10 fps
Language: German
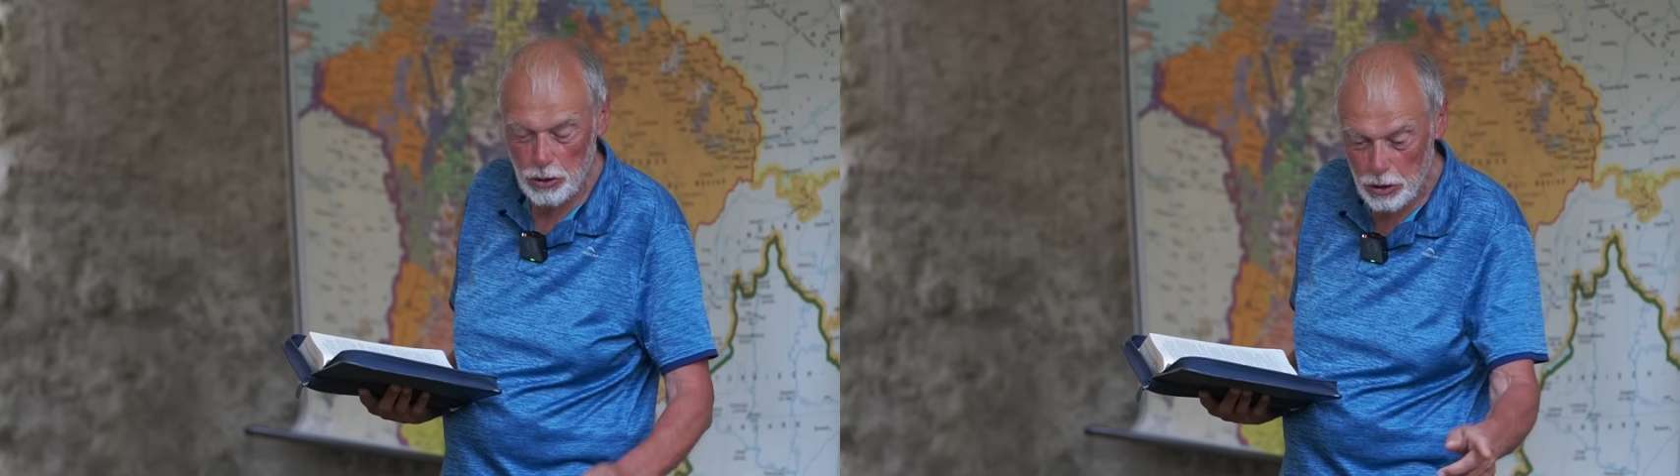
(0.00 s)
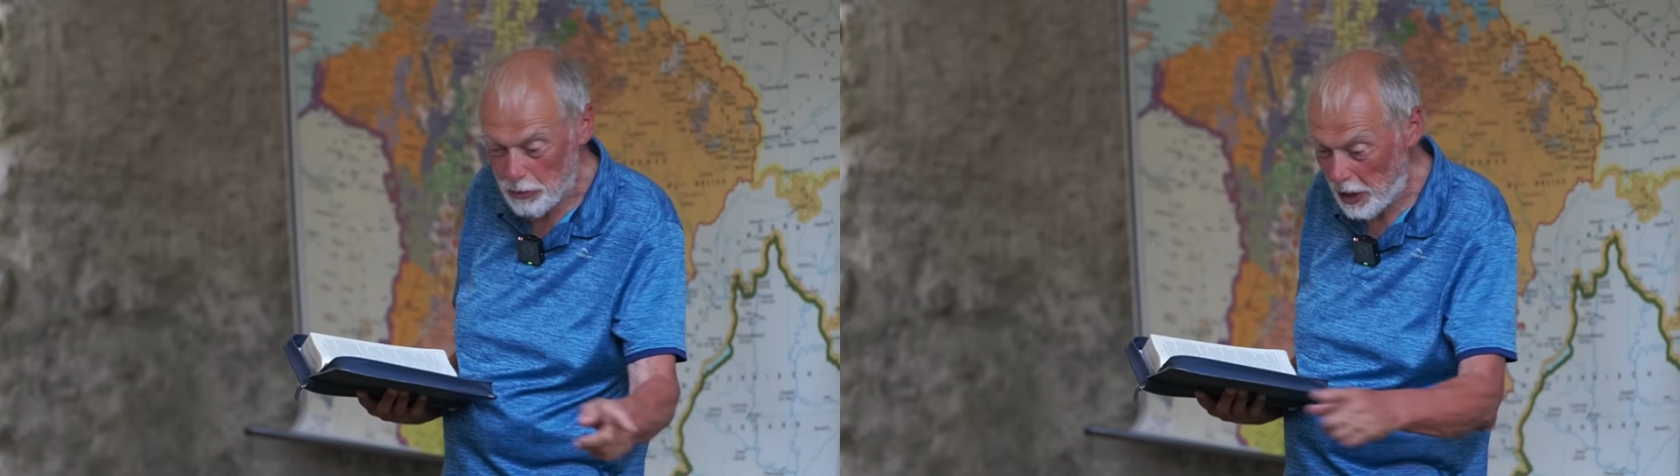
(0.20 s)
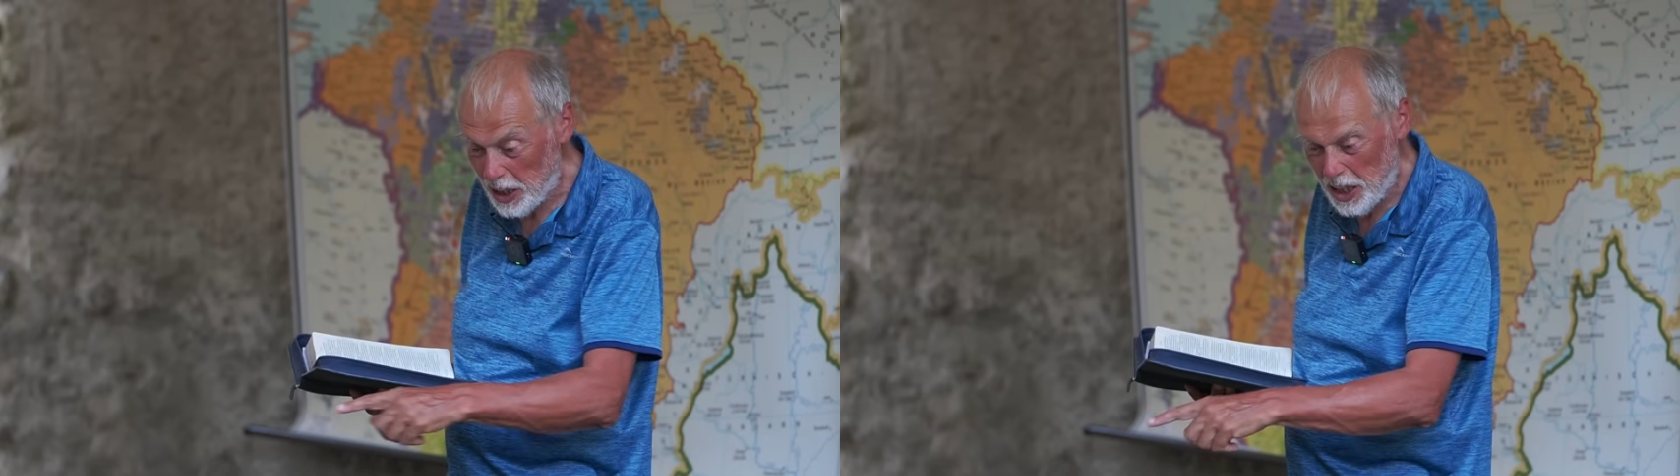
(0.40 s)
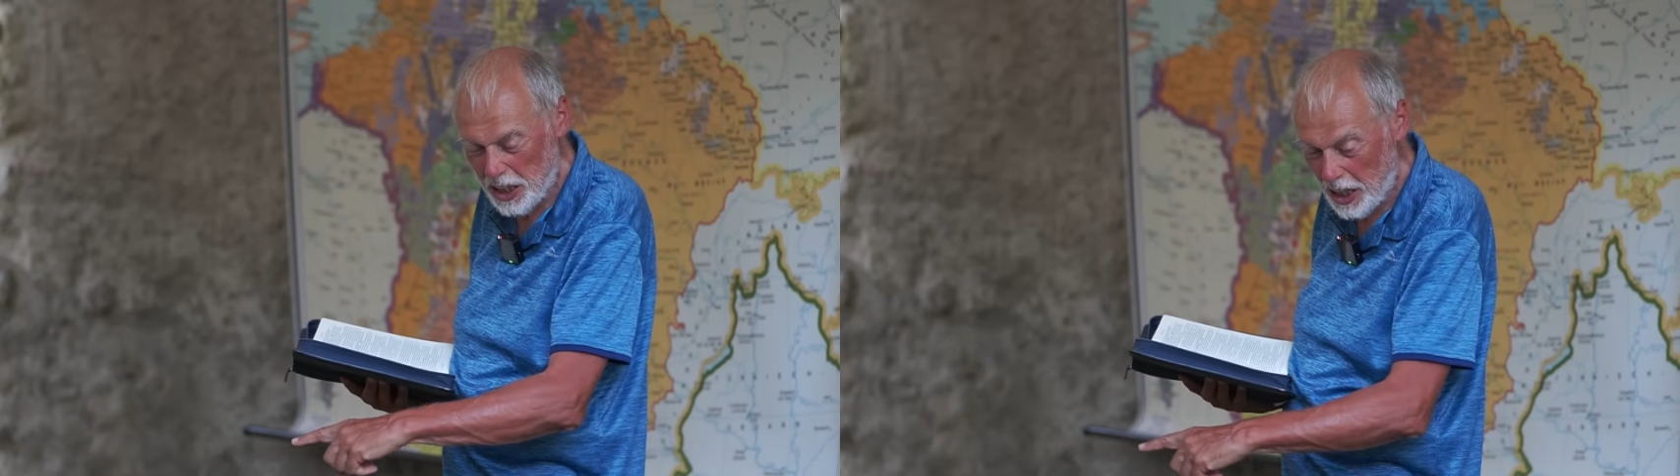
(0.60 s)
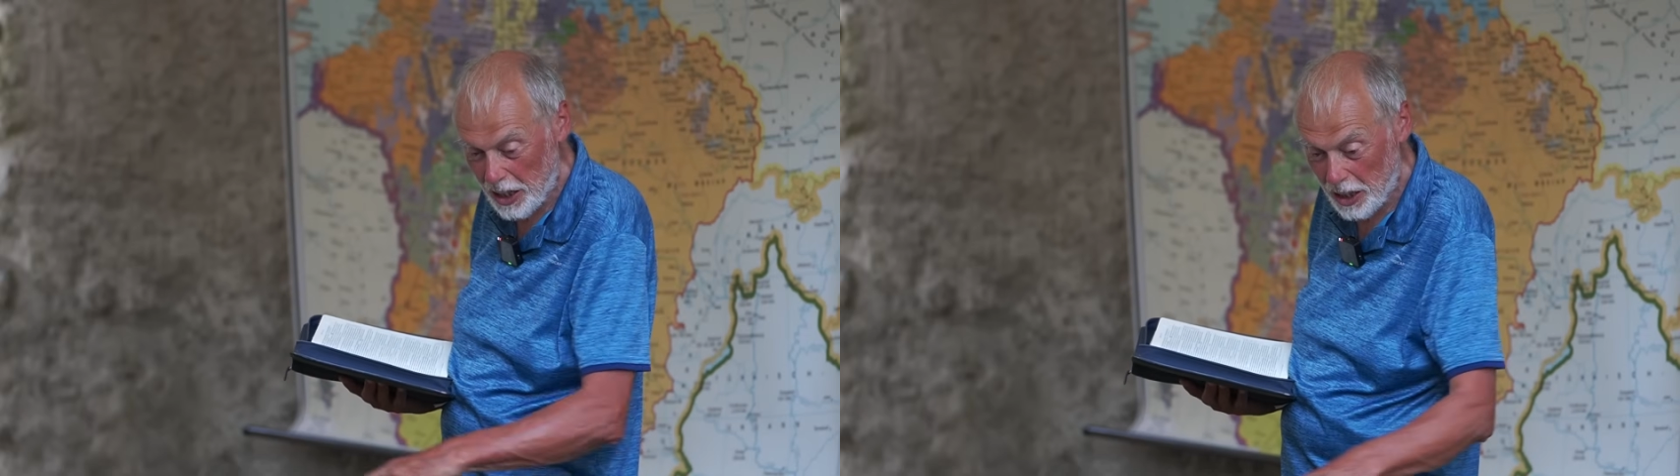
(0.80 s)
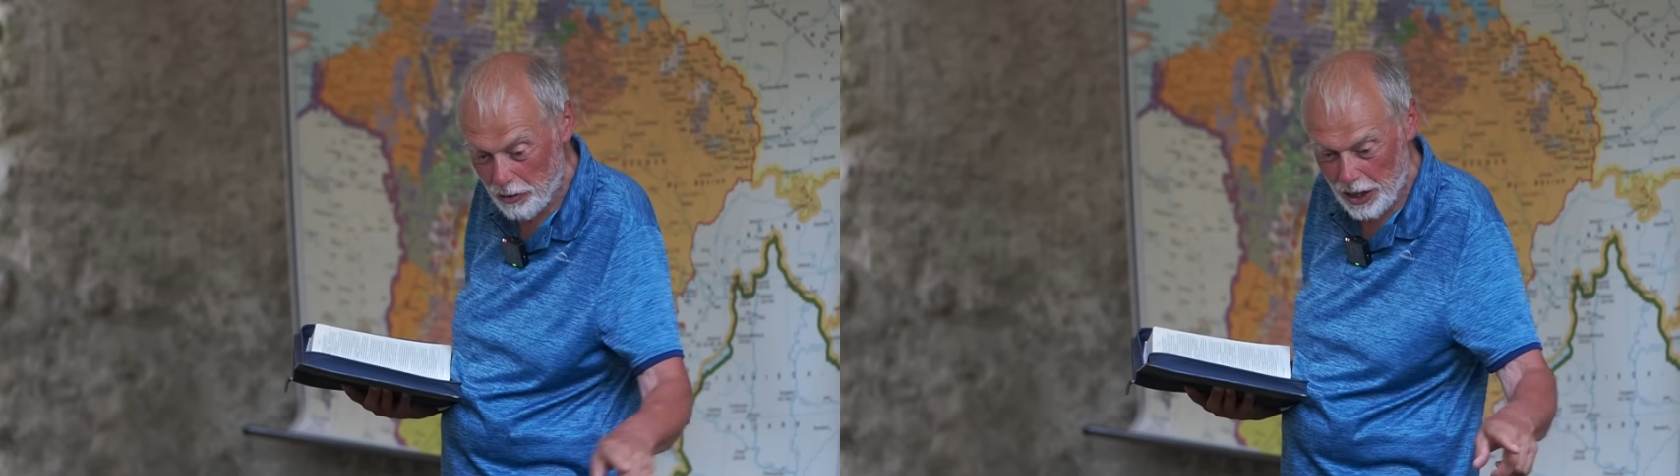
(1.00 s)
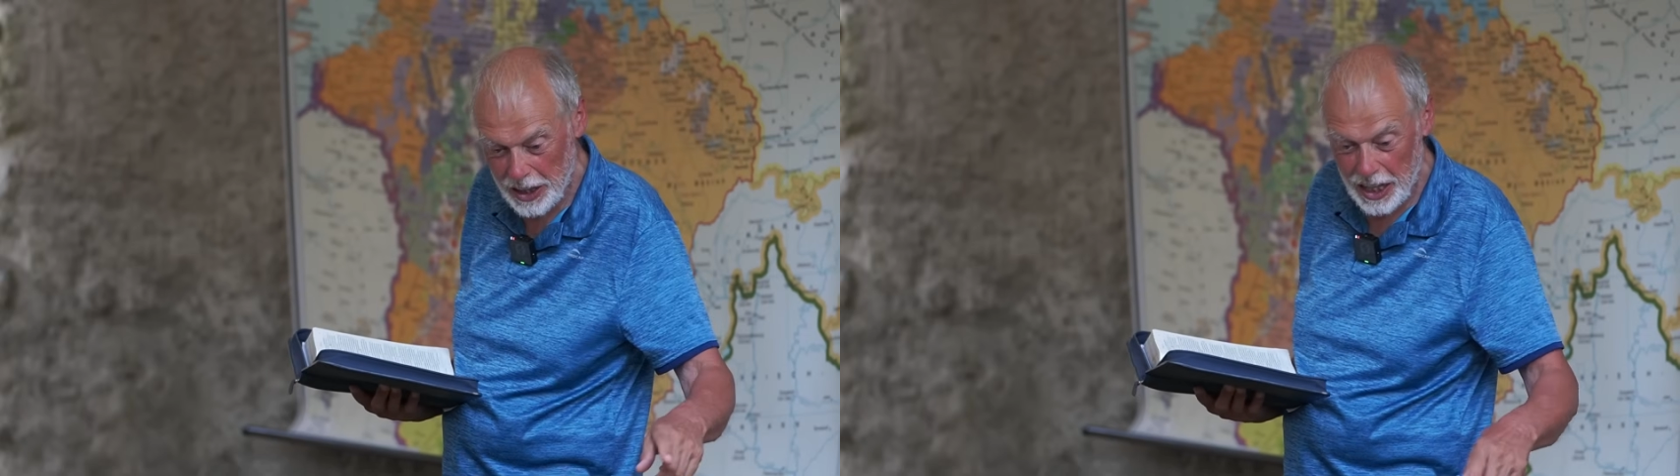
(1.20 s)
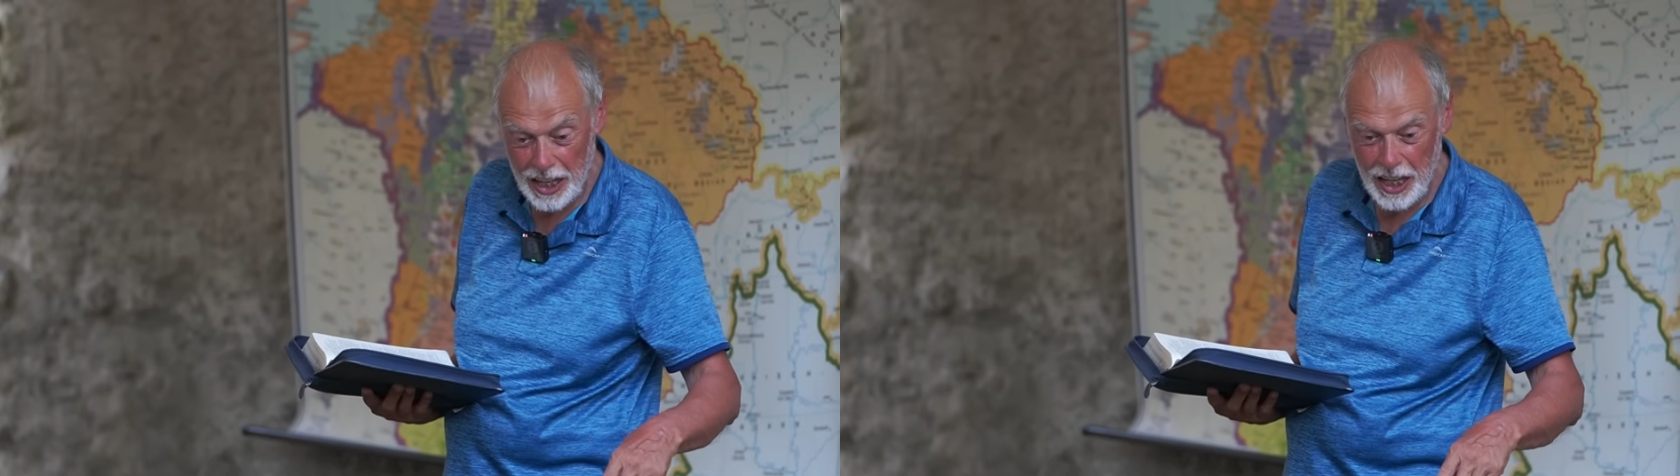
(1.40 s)
Autos fahren hin, die anderen
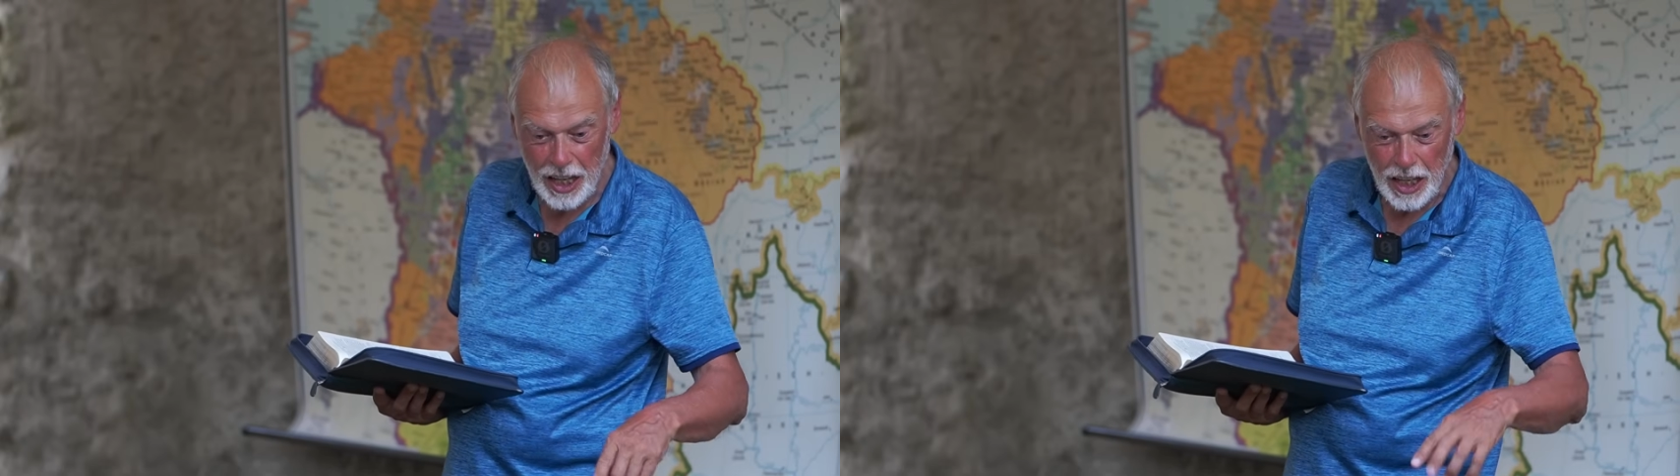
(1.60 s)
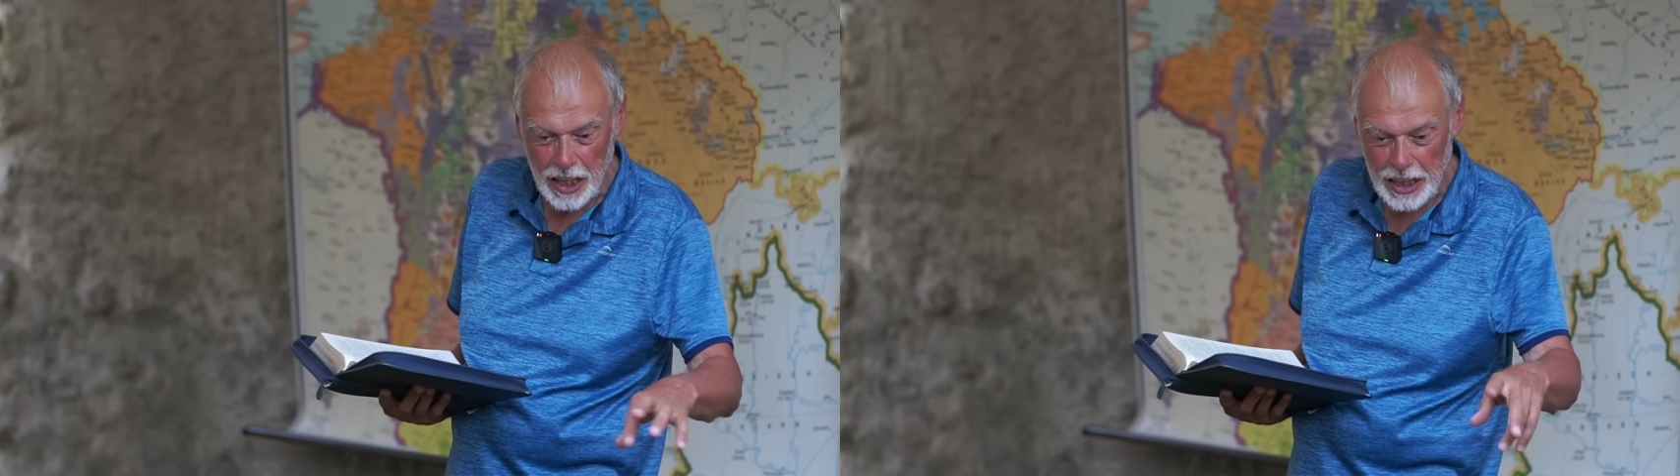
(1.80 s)
fahren daher,